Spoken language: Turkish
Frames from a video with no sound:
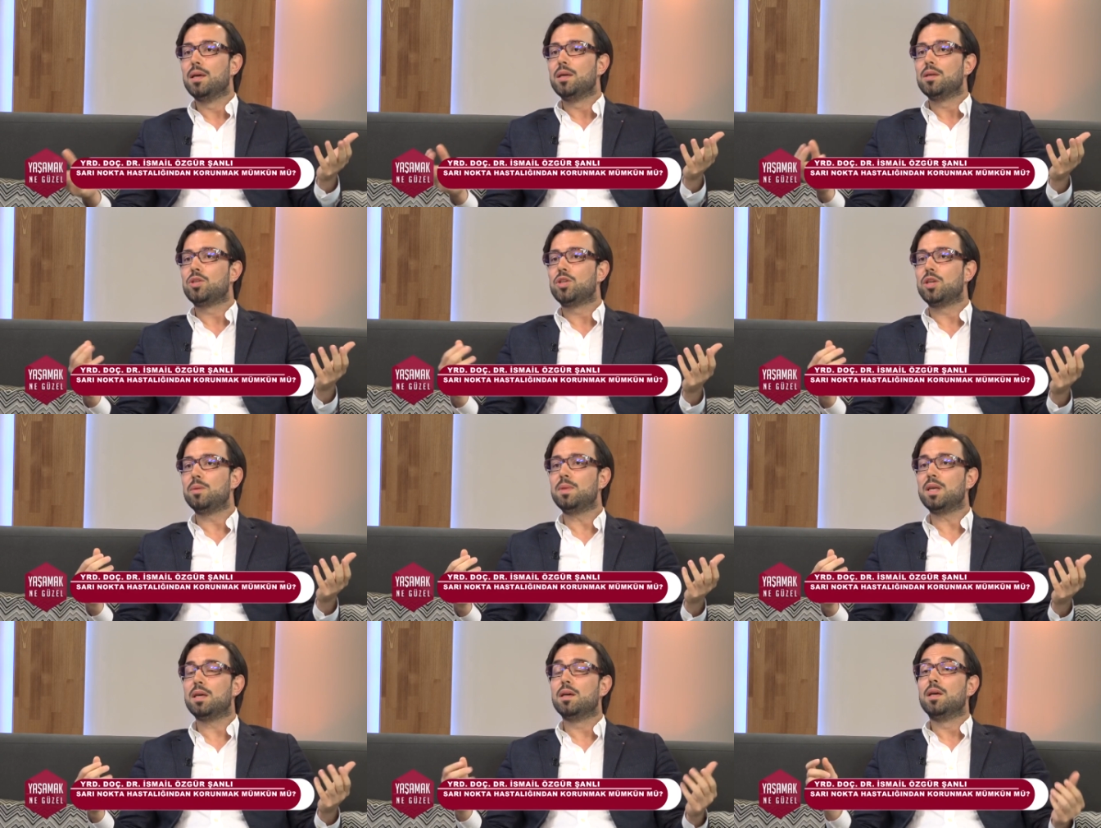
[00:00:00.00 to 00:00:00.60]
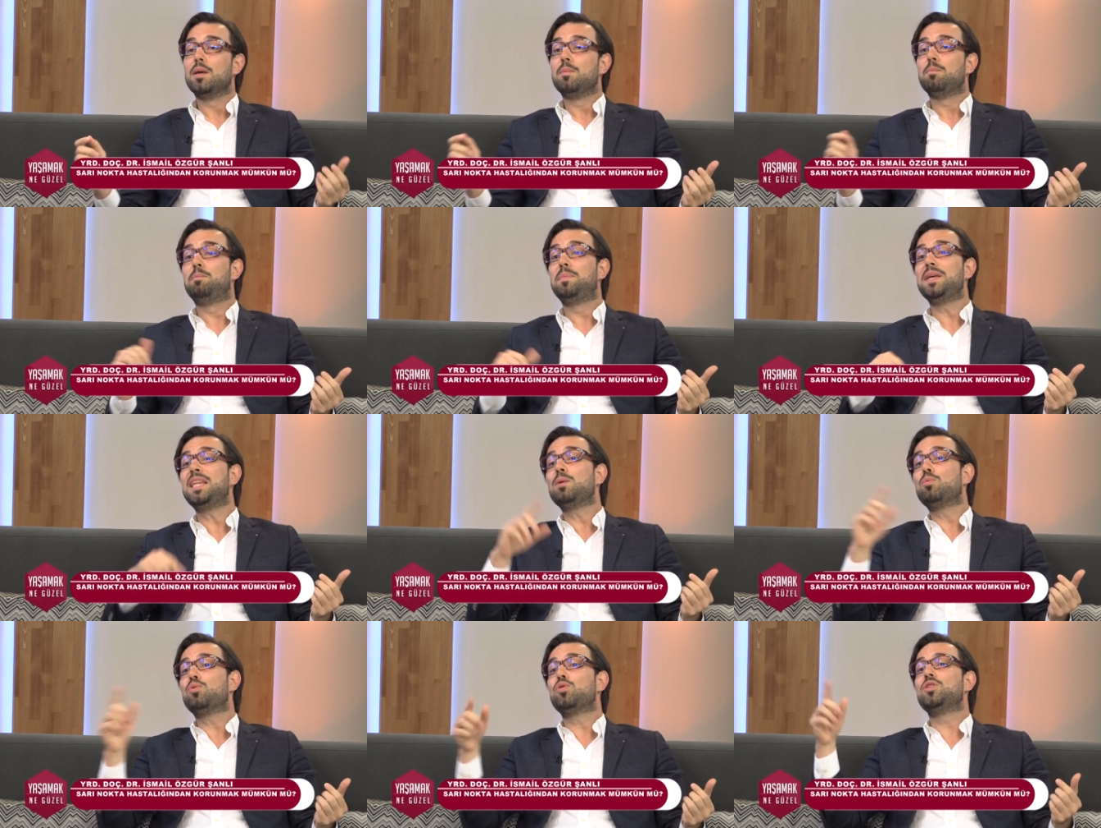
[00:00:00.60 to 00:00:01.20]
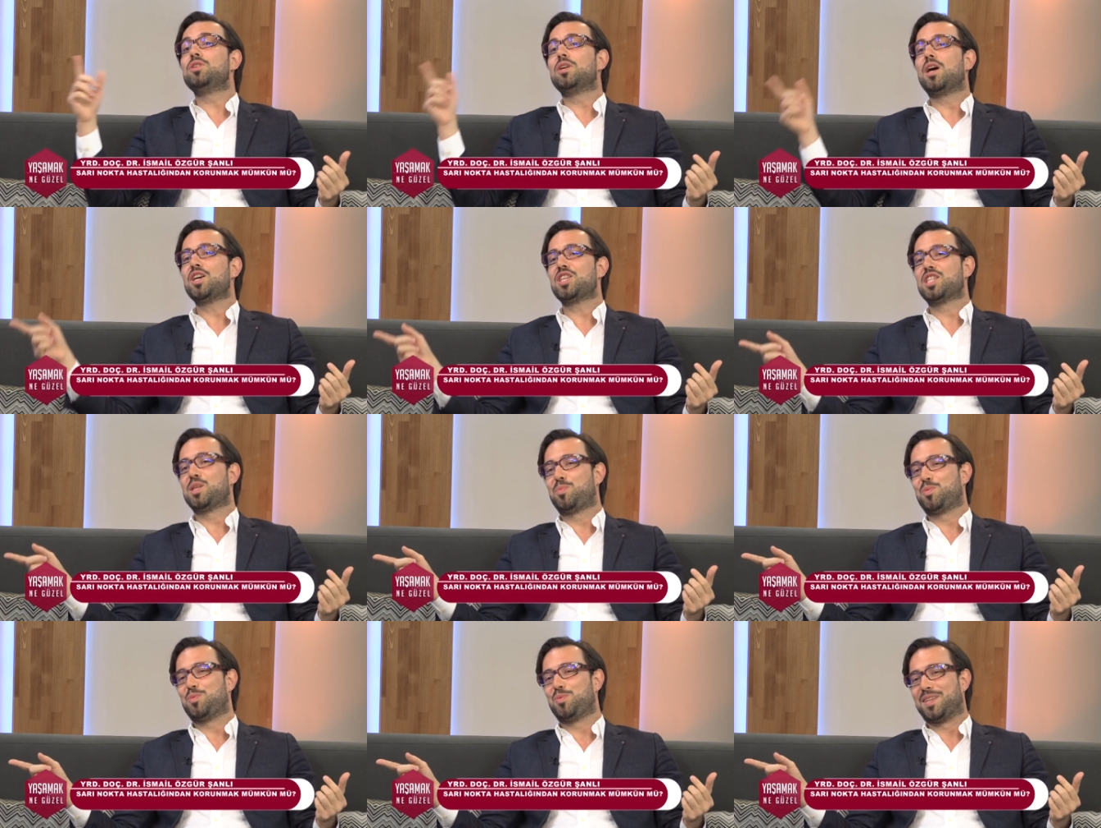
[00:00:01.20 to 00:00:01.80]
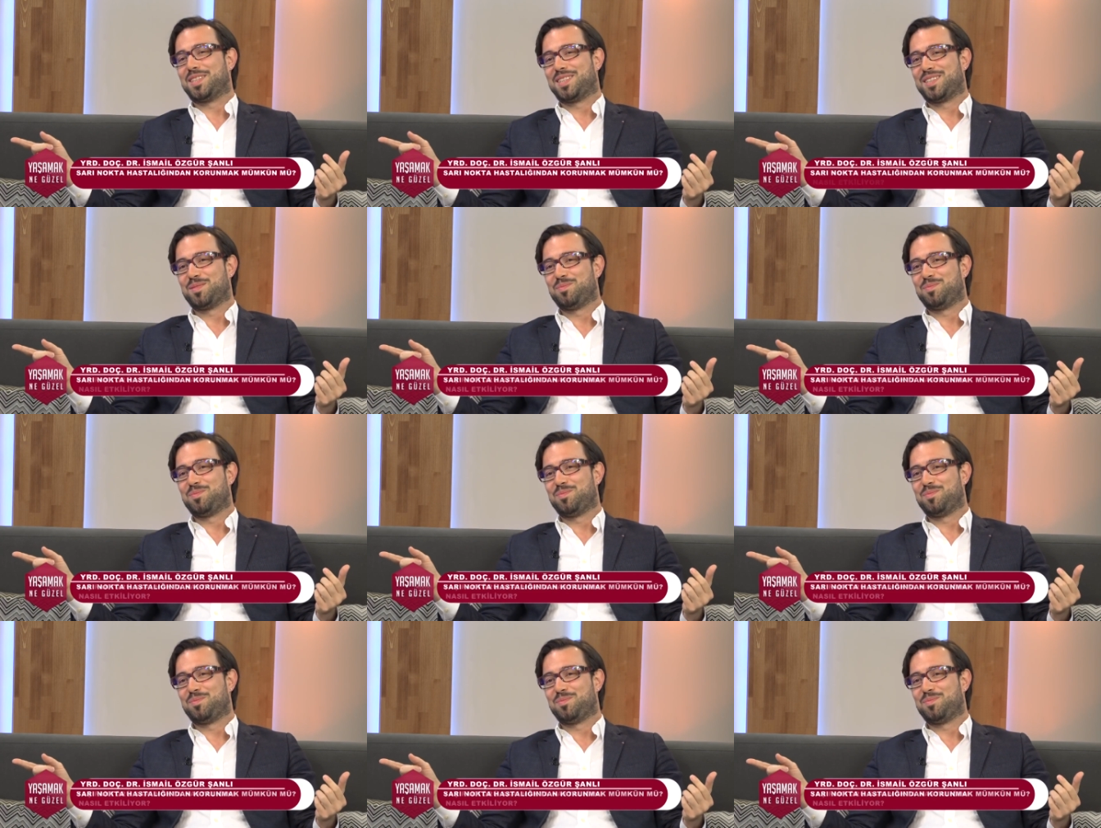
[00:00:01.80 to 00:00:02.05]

Şimdi bir de bunun yaş tipi var.